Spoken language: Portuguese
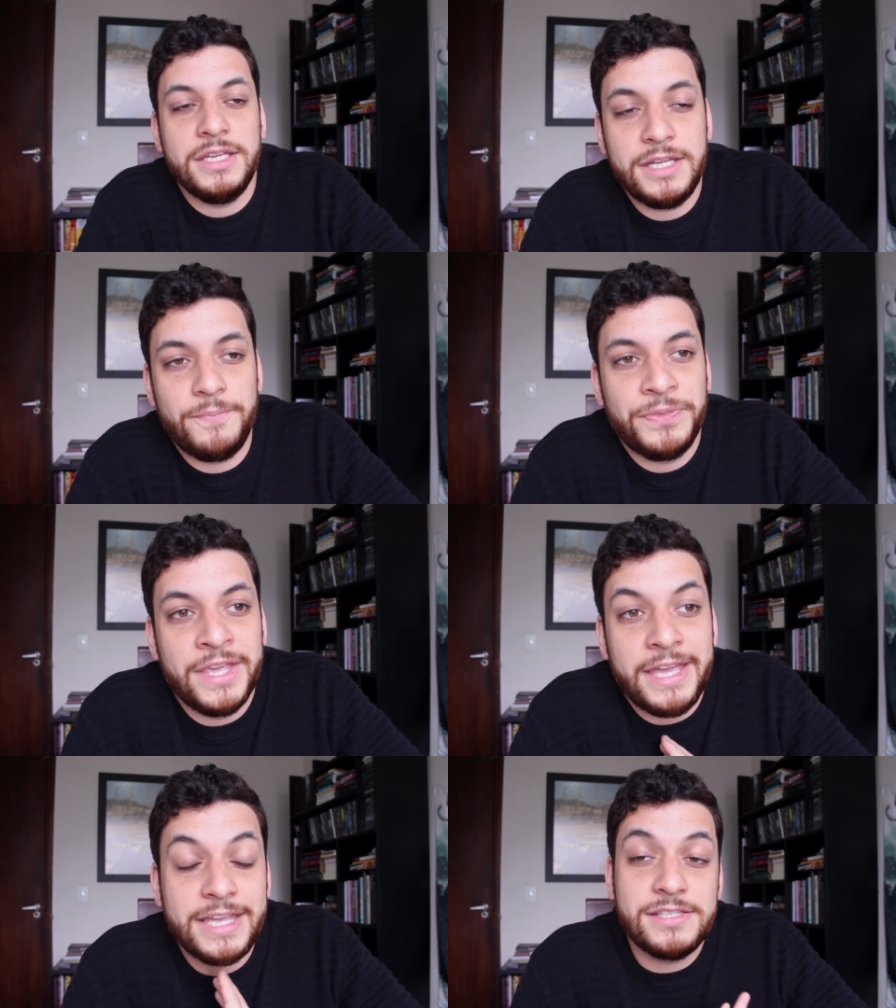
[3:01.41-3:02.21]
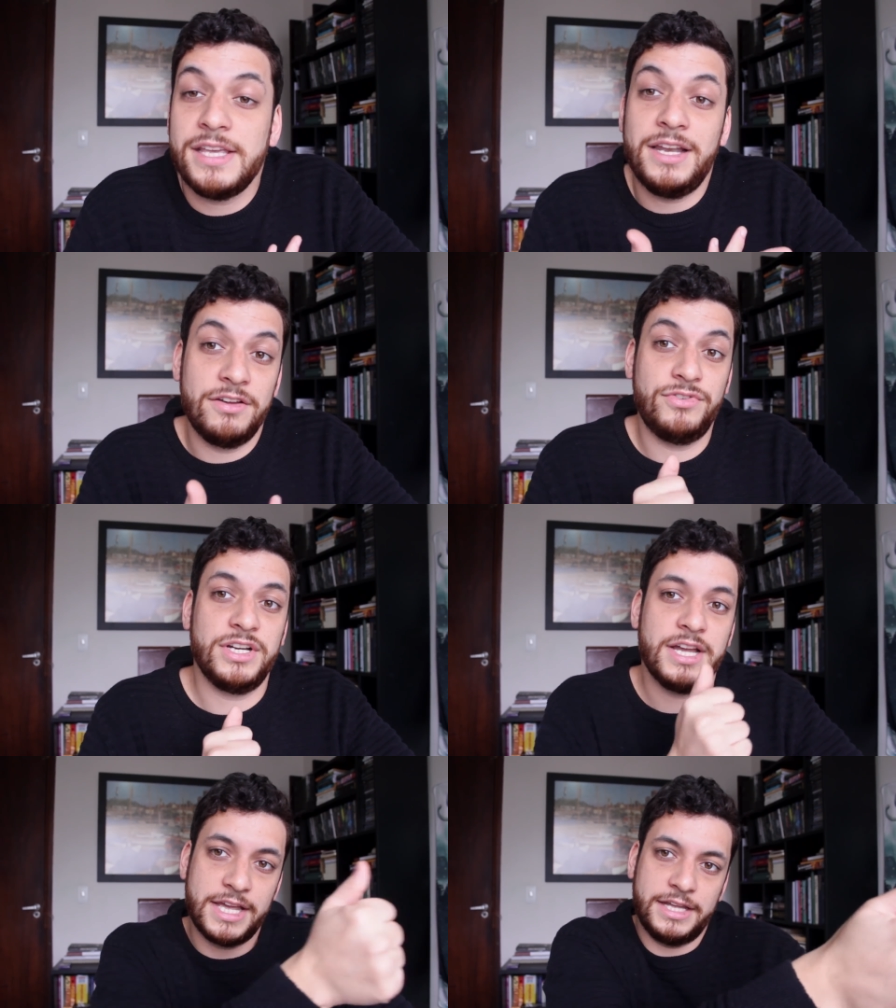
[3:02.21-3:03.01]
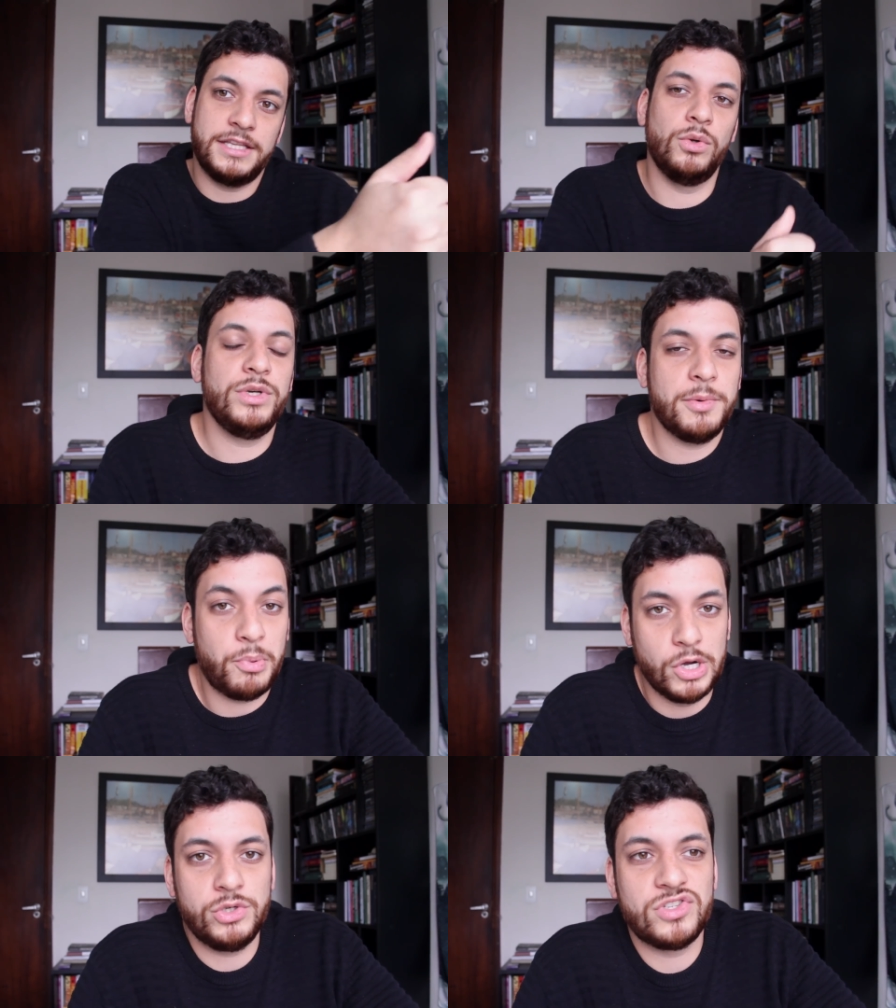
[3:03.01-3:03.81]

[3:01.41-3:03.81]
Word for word: E essa é a alavanca que a Catalunha pode